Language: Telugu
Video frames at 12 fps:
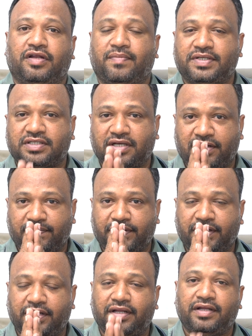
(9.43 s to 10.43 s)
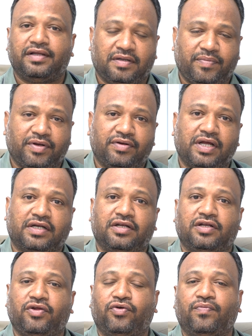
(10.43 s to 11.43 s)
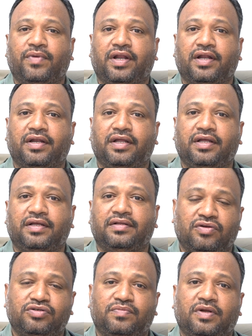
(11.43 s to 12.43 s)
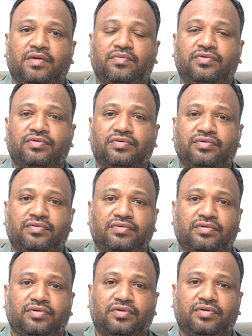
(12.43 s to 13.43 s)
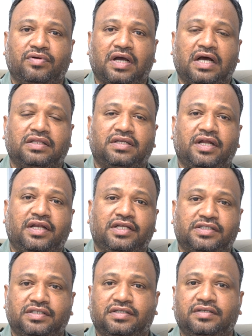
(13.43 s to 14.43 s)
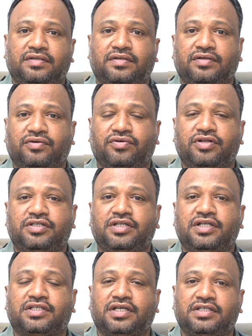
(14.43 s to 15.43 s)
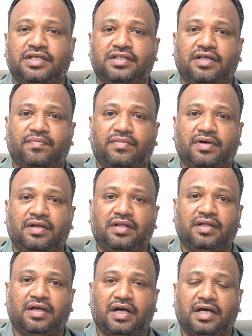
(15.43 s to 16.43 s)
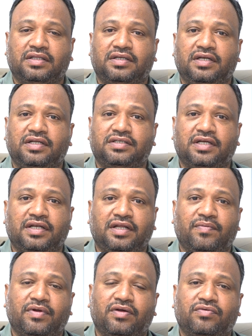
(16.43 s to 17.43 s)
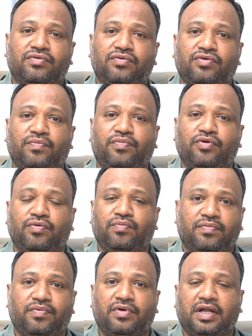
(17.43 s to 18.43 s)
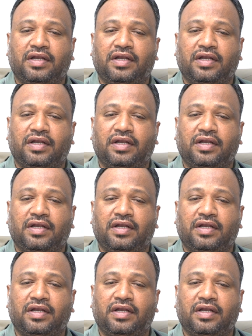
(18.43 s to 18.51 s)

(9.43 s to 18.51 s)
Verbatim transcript: నమస్కారం అండి నా పేరు డాక్టర్ రవికుమార్ అండి ఈరోజు మనము ఆథ్రైటిస్ గురించి డిస్కస్ చేద్దాం ఆథ్రైటిస్ అంటే మనకు నొప్పులు నొప్పులు